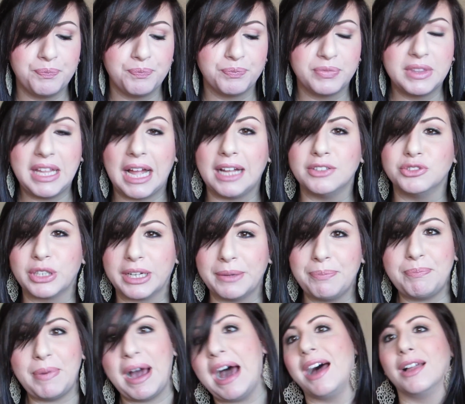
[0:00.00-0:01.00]
dato che
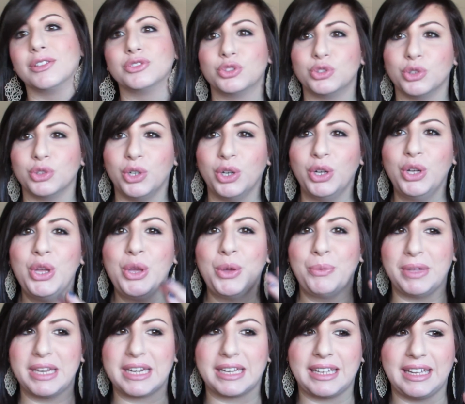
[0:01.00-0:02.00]
parto,
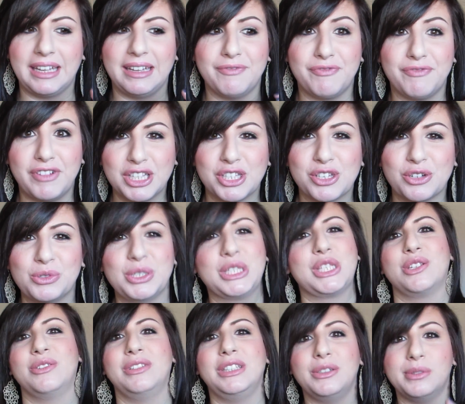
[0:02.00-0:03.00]
perché faccio
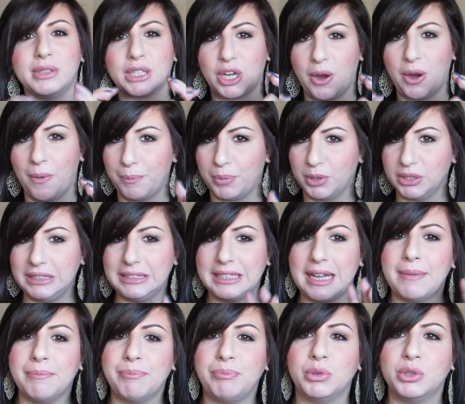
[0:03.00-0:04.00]
questo video perché è un po' di
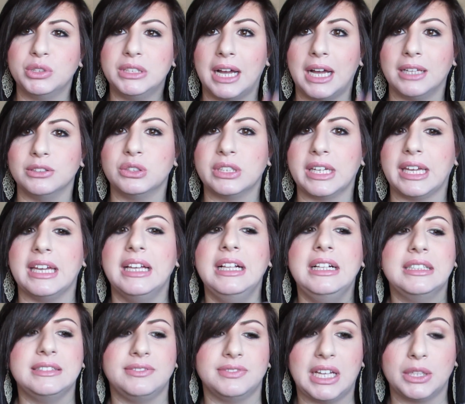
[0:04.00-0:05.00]
tempo, dato che
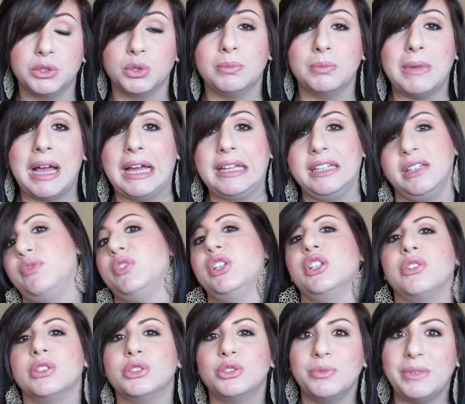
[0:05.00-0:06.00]
da domani
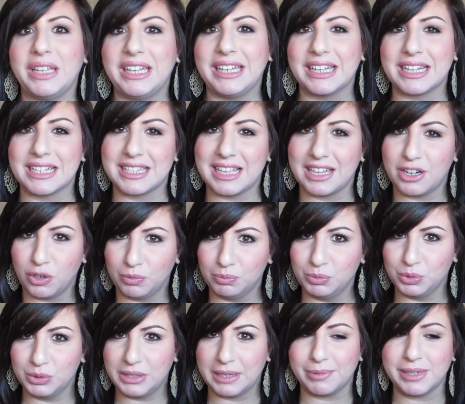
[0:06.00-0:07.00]
fino a domenica sarò a
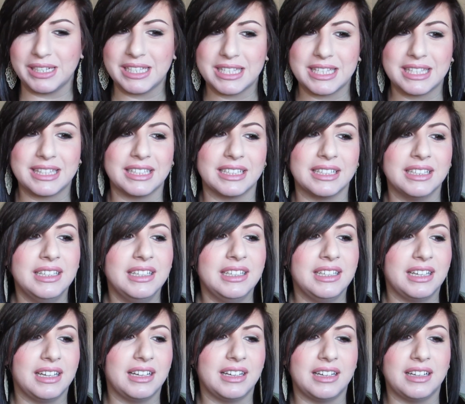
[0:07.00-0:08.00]
Budapest, eh,
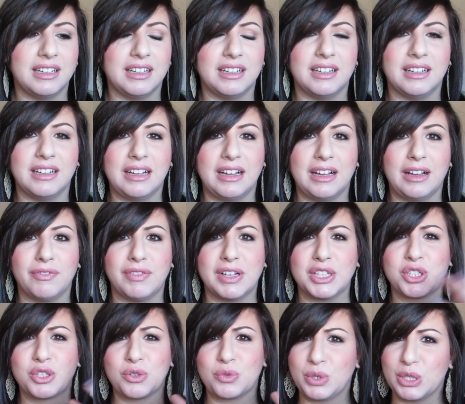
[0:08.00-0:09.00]

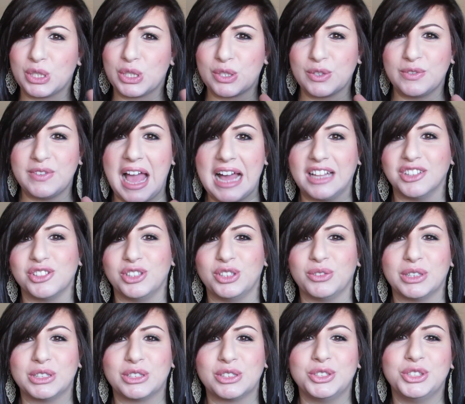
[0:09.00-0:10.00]
faccio questo viaggio di
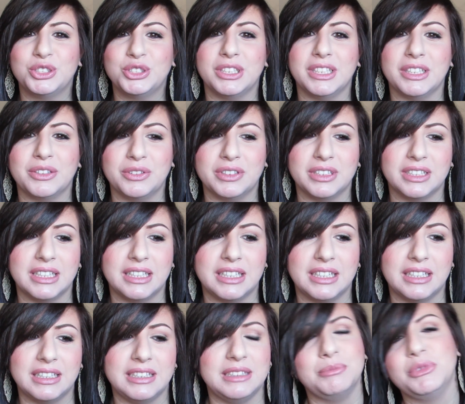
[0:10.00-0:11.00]
4 giorni con
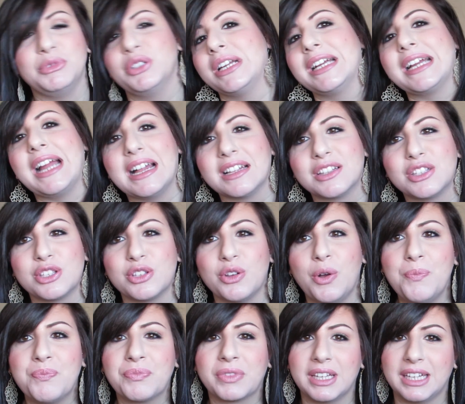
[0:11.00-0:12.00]
eh, il mio
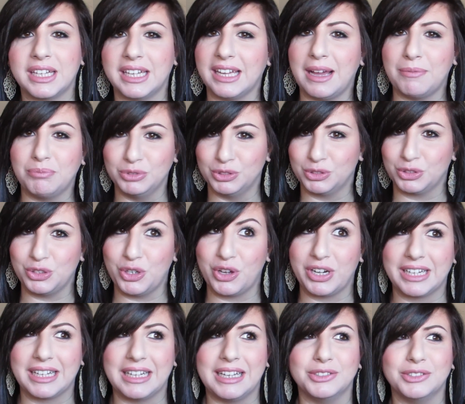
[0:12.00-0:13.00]
ragazzo, che appunto gli ho
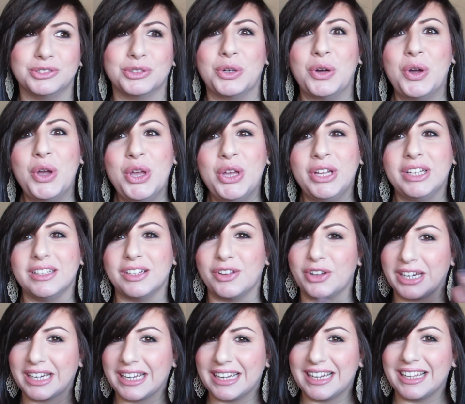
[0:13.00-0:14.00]
regalato, l'ho
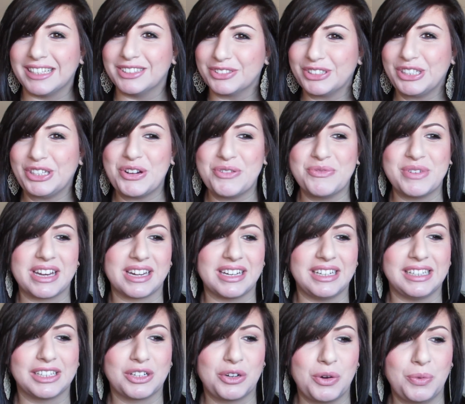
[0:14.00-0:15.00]
regalato io per
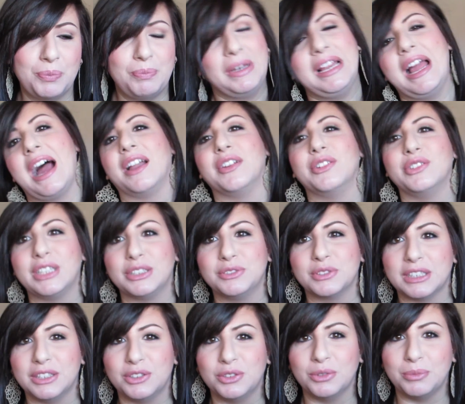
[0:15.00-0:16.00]
il compleanno, dato
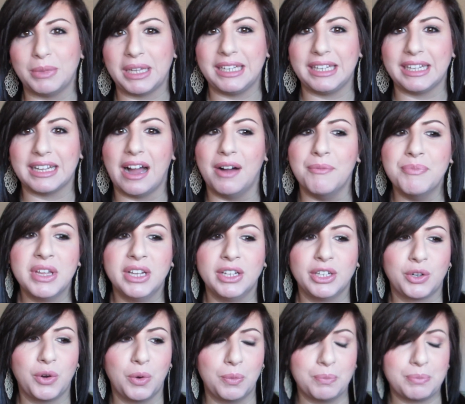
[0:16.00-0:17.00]
che domenica
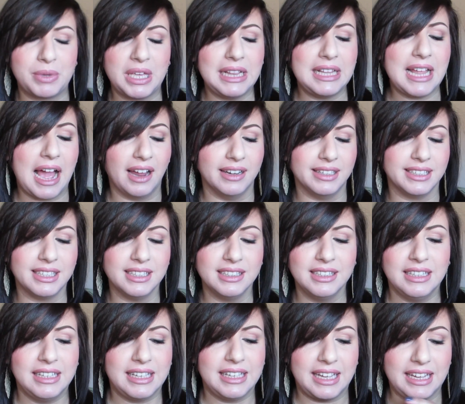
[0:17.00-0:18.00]
compie gli anni,
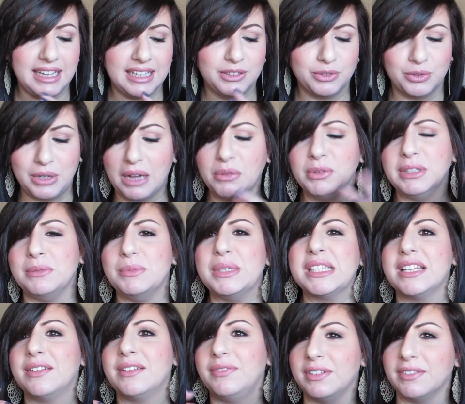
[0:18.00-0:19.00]
e nulla, quindi mi
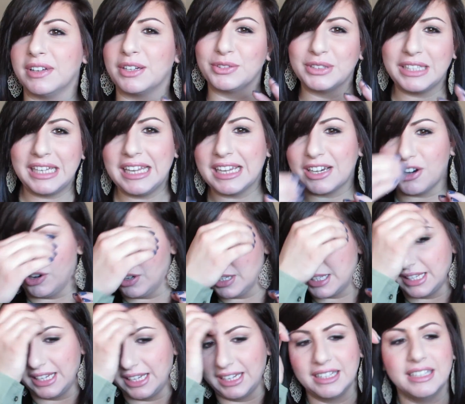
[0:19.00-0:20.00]
servivano delle
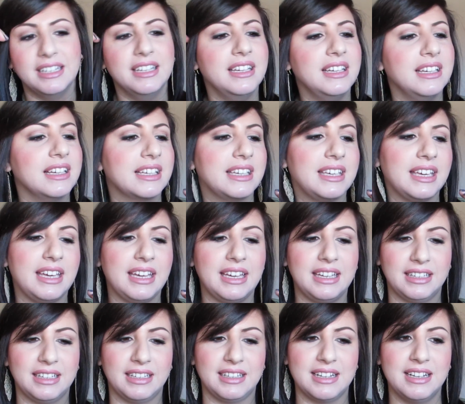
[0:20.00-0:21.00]
cose che
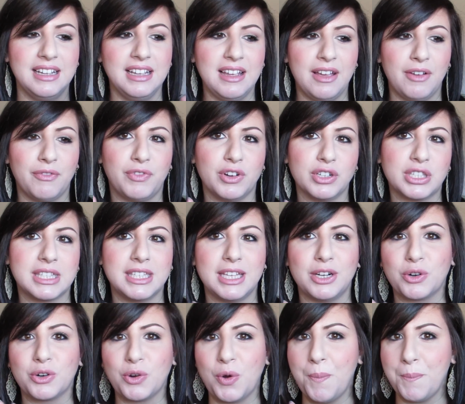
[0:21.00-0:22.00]
eh,
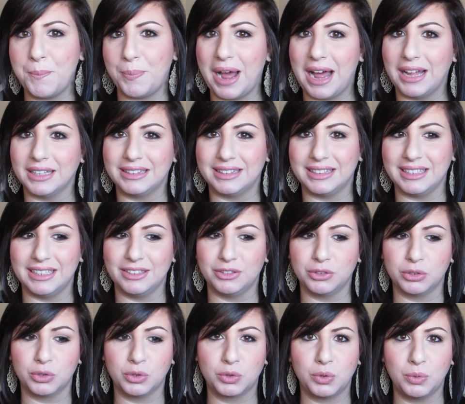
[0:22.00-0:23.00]
fossero compatte,
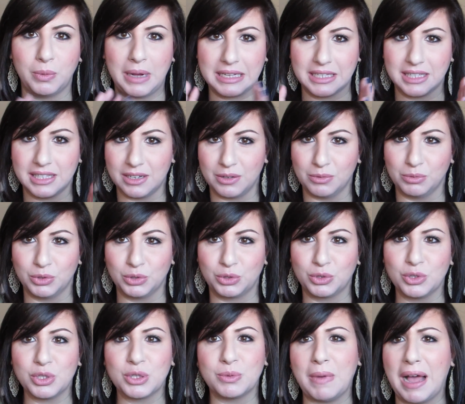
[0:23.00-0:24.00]
non occupassero
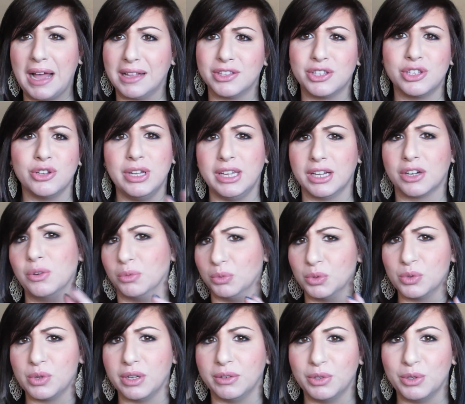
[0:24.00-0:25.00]
molto spazio e
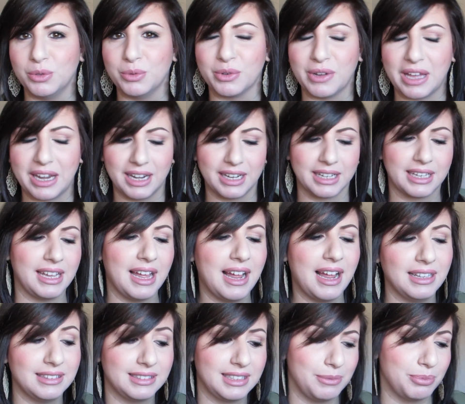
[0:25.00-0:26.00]
comunque volevo provare anche
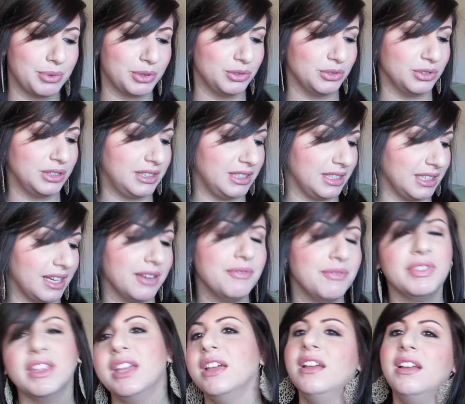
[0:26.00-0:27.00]
altri prodottini.
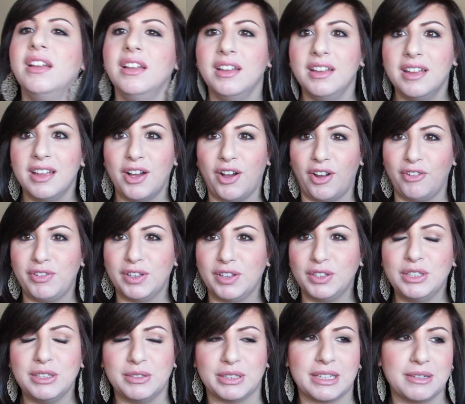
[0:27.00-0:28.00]
Ho il
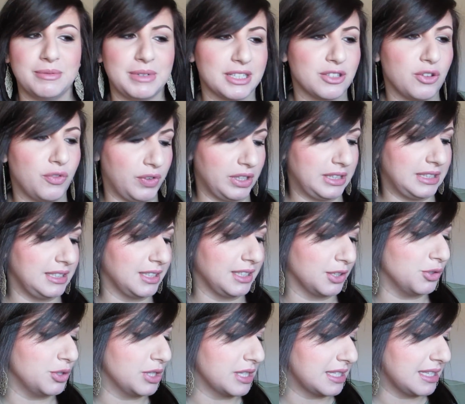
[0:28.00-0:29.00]
fiatone perché me la sono fatta di
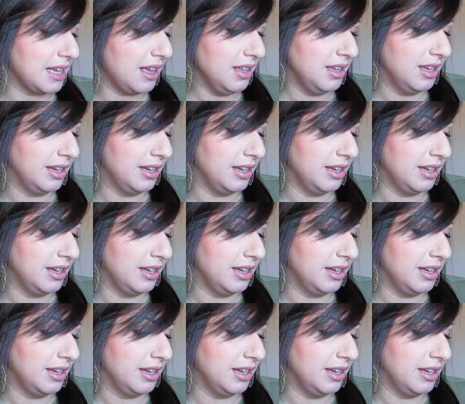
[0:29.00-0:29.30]
corsa